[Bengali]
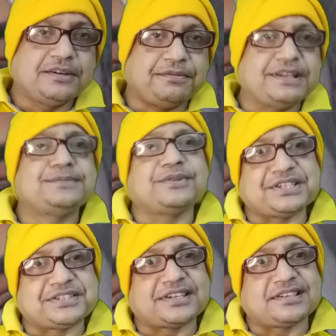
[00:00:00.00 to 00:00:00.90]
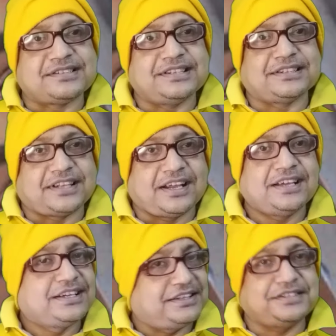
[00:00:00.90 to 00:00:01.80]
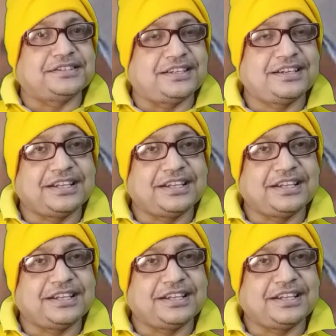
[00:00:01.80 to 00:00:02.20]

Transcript: ফেসবুক স্ট্যাটাস দিয়ে তারা নিজেদের